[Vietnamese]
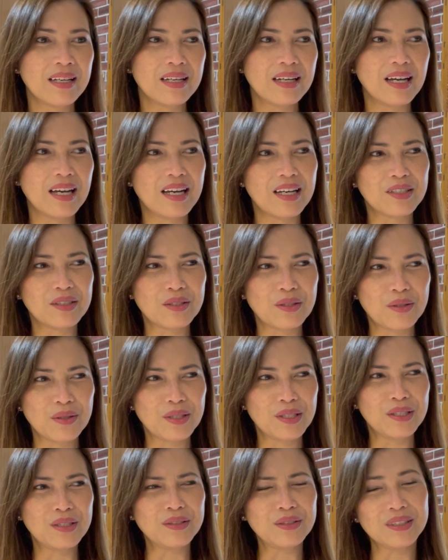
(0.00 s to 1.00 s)
à,
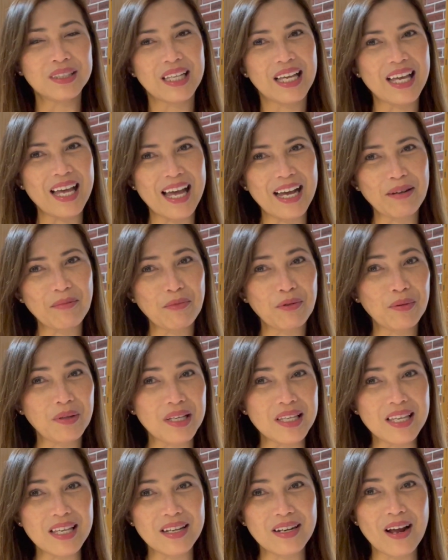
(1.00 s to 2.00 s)
rồi hương sẽ ăn một
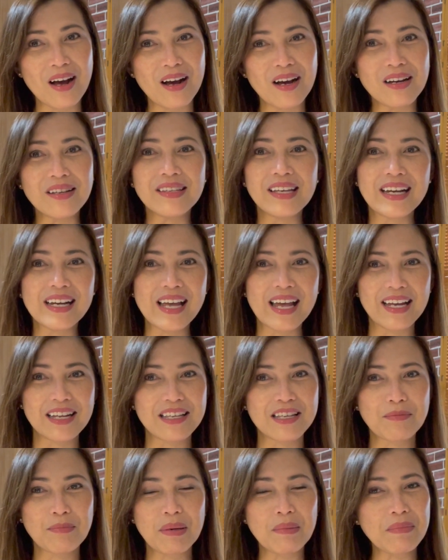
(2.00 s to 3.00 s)
cái gì đó chẳng hạn
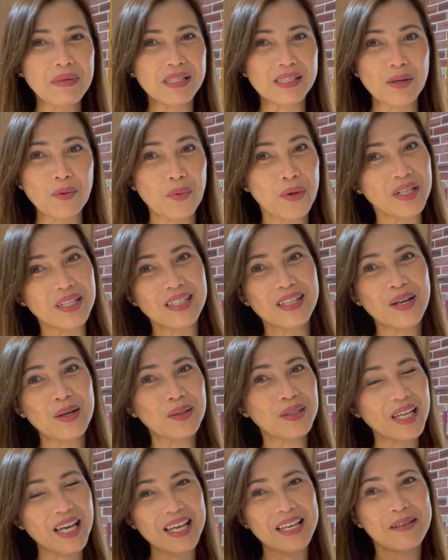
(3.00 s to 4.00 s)
như bánh mì sandwich
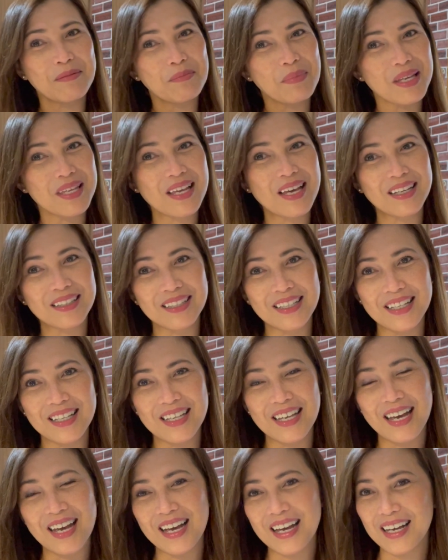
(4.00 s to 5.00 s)
ok bây giờ thì
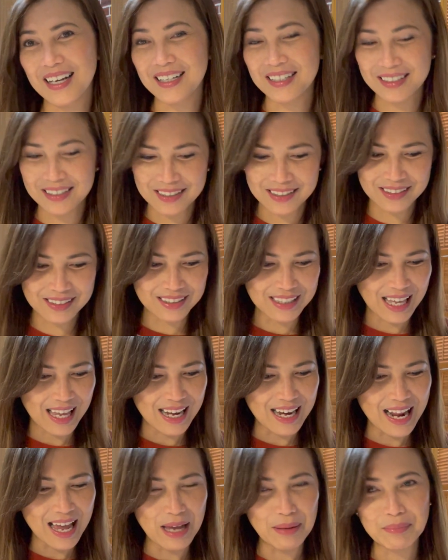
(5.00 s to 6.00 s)
à, hương
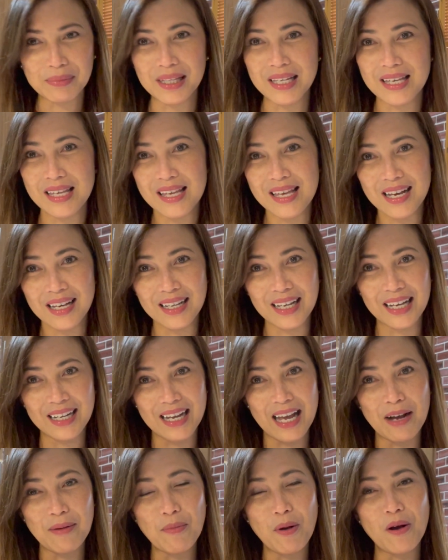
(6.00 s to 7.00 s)
sẽ làm cái à, ca
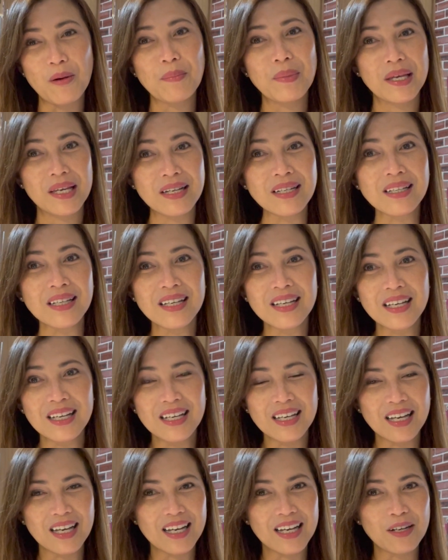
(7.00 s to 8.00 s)
cao bọt biển
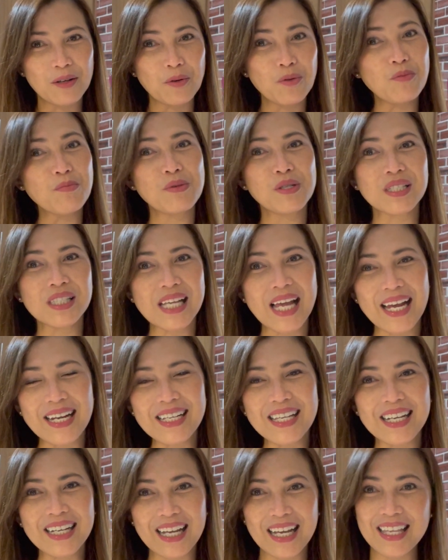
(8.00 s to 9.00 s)
à, uống buổi
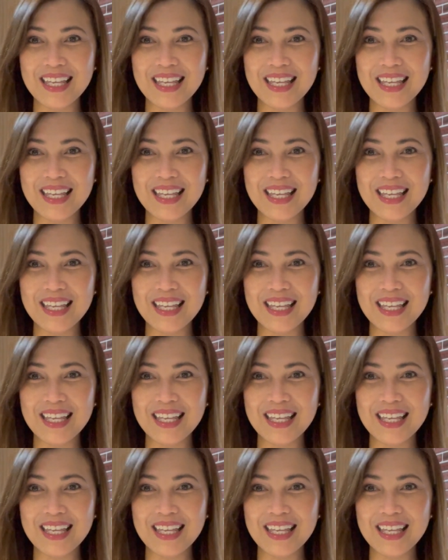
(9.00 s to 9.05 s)
sáng nha cả